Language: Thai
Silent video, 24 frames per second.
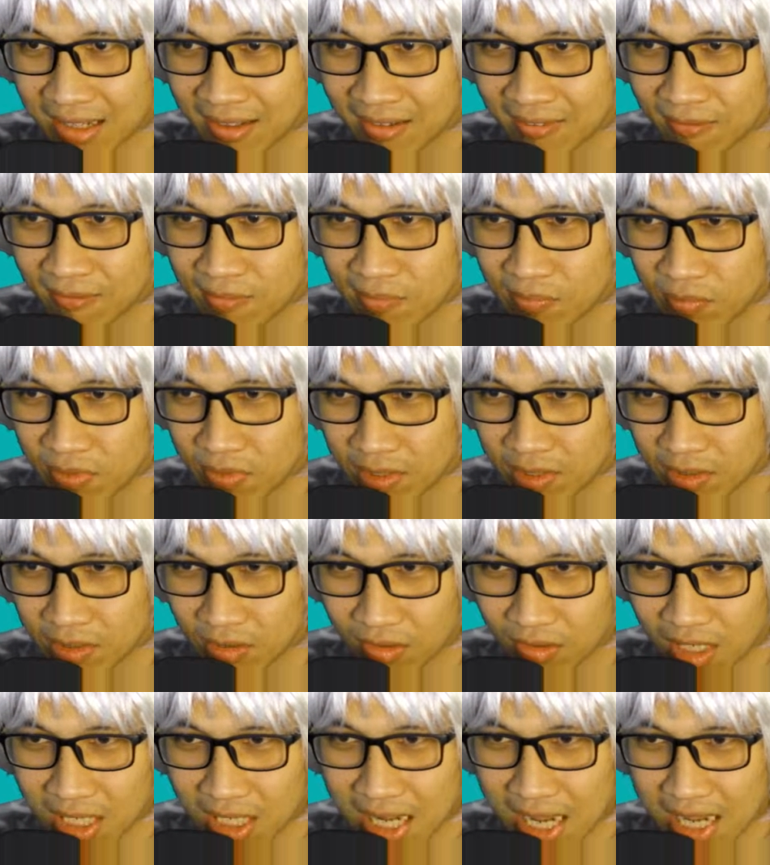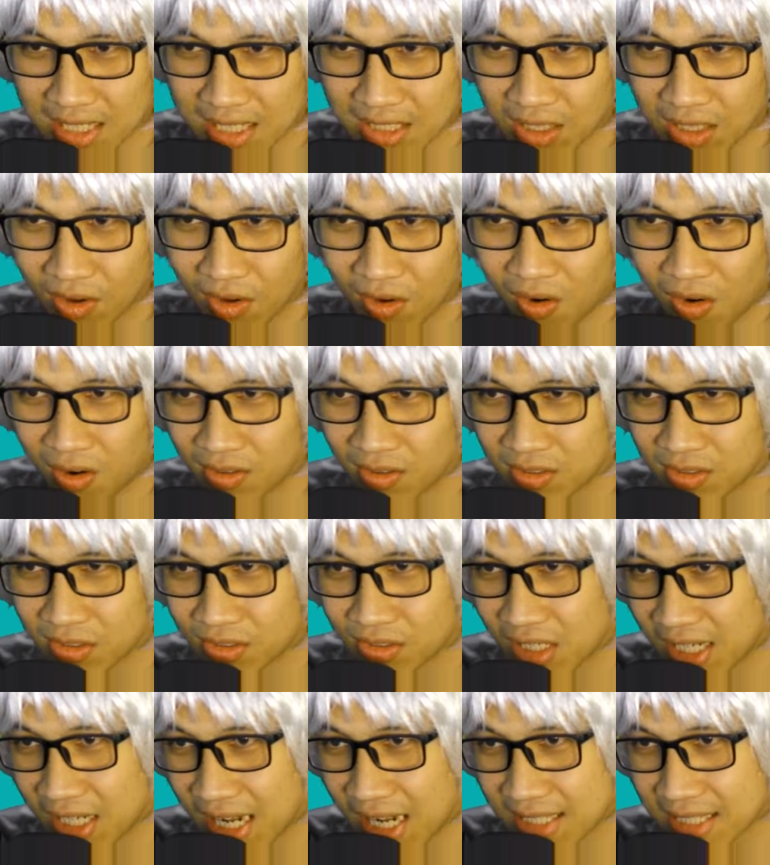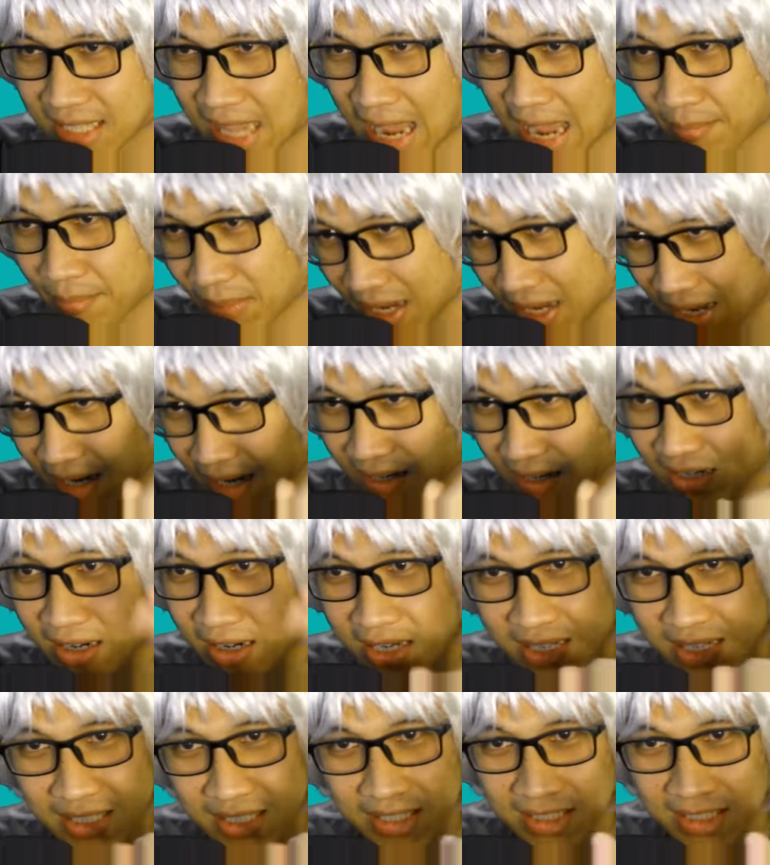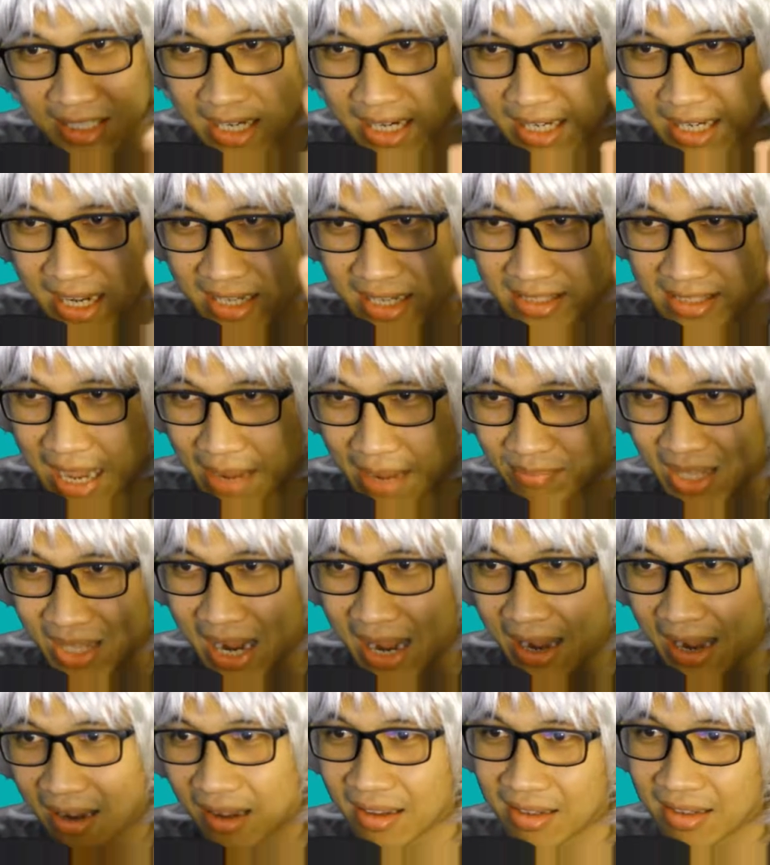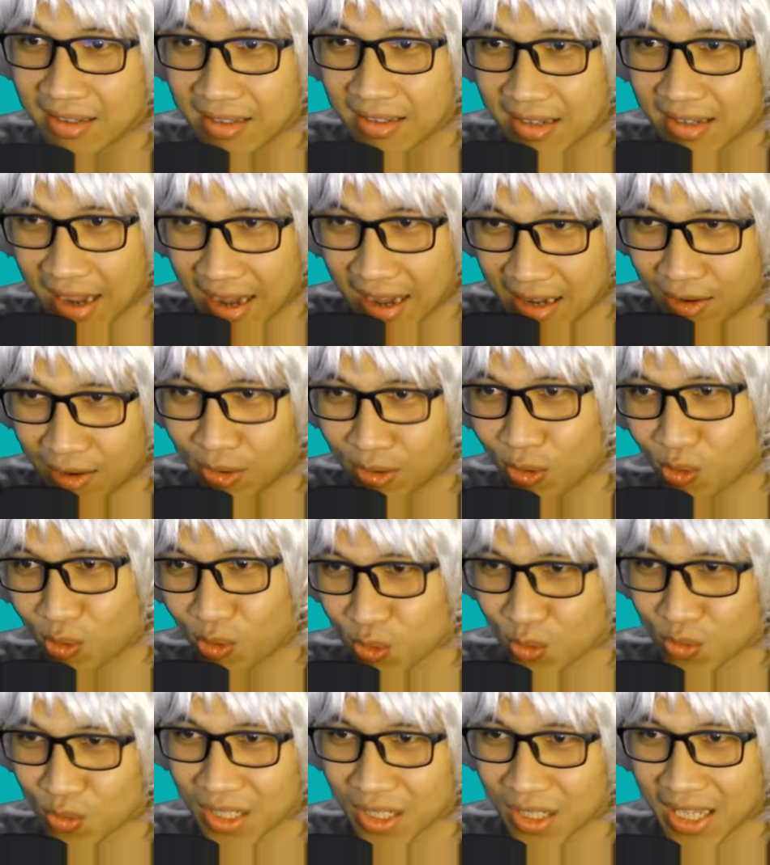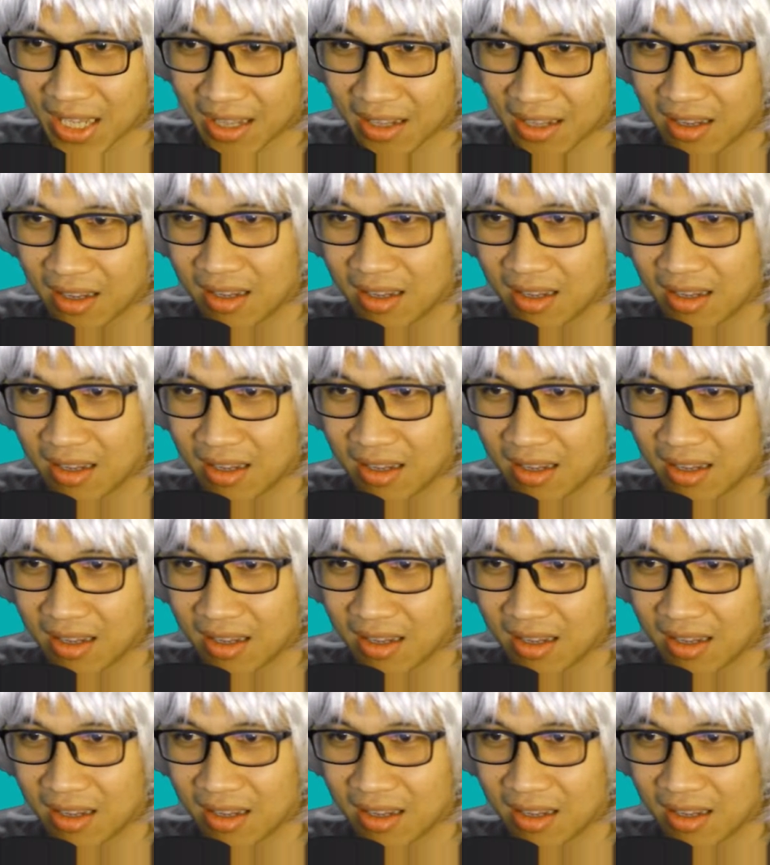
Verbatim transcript: 1 ตรงนี้ได้ 2 ตรงนี้ได้ 3อ่าอันนี้คือชนะได้ 3 ทาง ให้เราลงตรงนี้